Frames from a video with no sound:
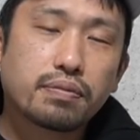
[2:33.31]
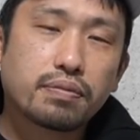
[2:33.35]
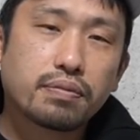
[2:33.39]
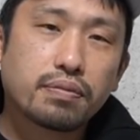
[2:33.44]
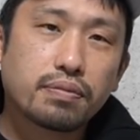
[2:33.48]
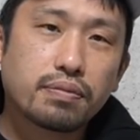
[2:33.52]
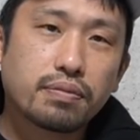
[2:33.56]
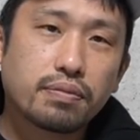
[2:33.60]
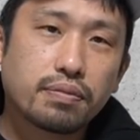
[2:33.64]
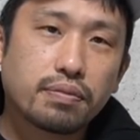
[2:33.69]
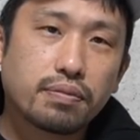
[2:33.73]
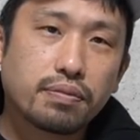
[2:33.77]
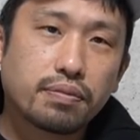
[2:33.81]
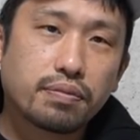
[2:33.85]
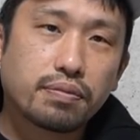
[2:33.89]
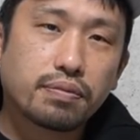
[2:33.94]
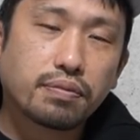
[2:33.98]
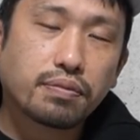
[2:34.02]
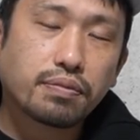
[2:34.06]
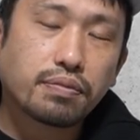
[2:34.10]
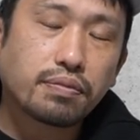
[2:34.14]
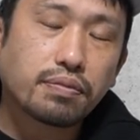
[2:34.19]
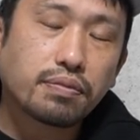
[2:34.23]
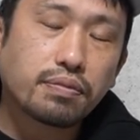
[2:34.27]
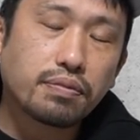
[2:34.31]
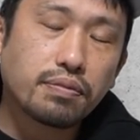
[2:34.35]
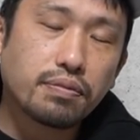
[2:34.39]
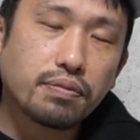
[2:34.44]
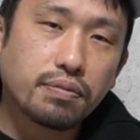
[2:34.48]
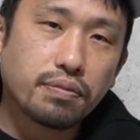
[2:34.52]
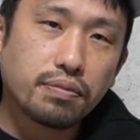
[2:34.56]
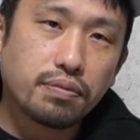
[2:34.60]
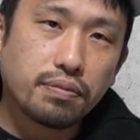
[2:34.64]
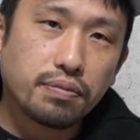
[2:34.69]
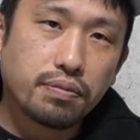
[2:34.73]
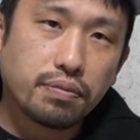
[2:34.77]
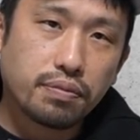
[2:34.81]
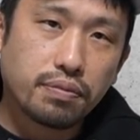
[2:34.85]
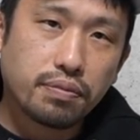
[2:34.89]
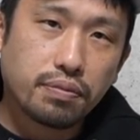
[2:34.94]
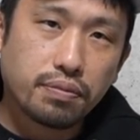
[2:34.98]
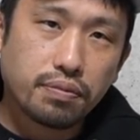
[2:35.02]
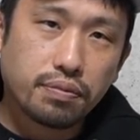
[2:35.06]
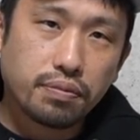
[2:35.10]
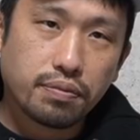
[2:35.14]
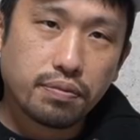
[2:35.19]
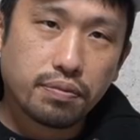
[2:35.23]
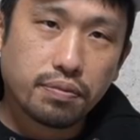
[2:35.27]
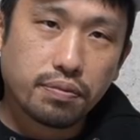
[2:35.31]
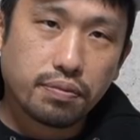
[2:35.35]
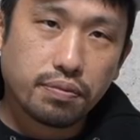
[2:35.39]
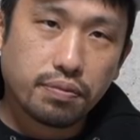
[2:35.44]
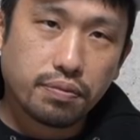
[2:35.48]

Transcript: まあ、そもそもトップランクって、